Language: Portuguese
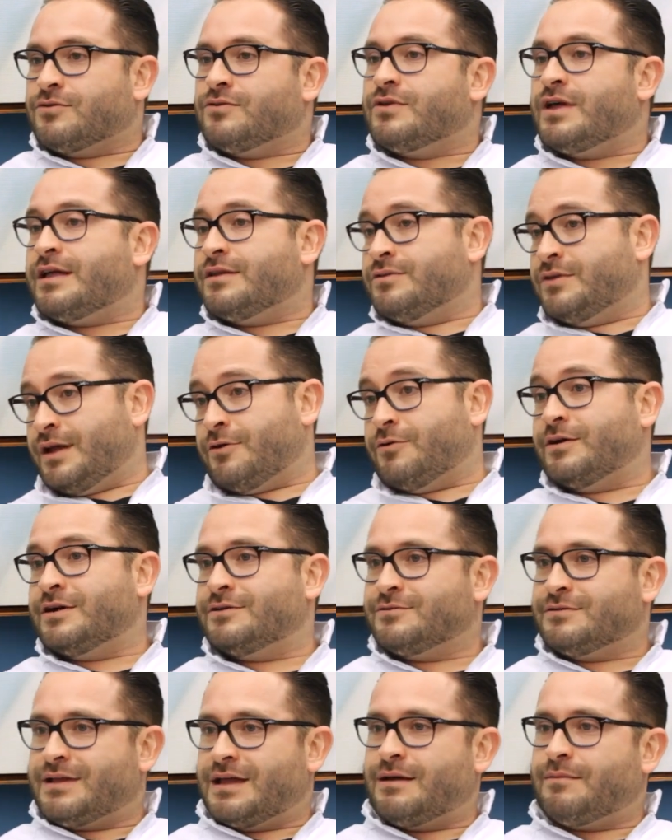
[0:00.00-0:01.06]
no decorrer
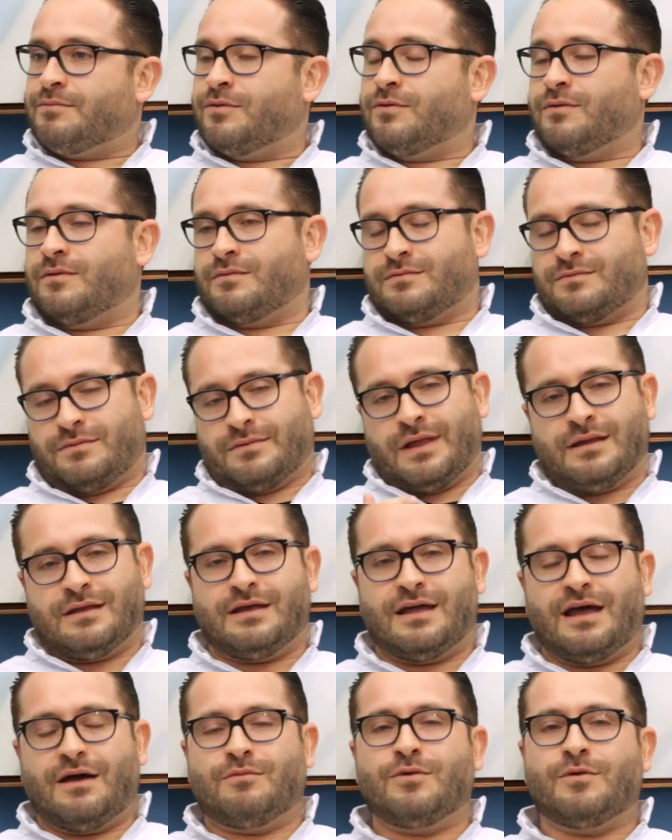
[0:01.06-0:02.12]
do tempo. O que,
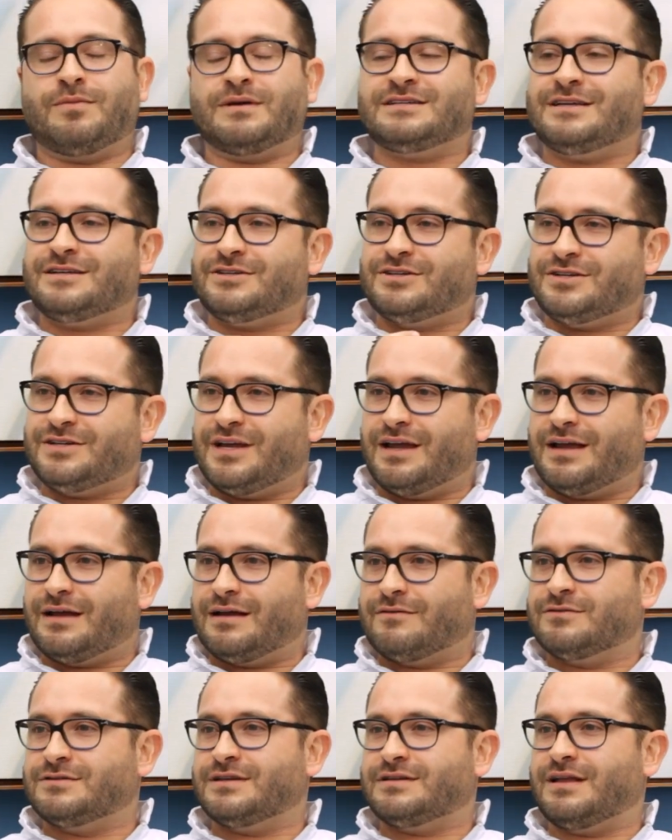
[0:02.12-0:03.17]
que é? O meu paciente
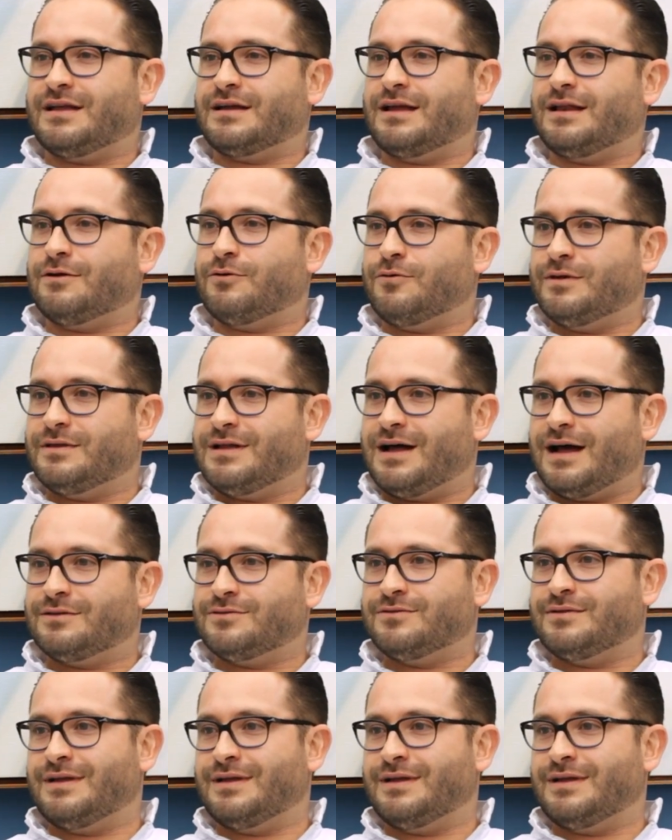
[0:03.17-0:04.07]
chega, você tem aquele cuidado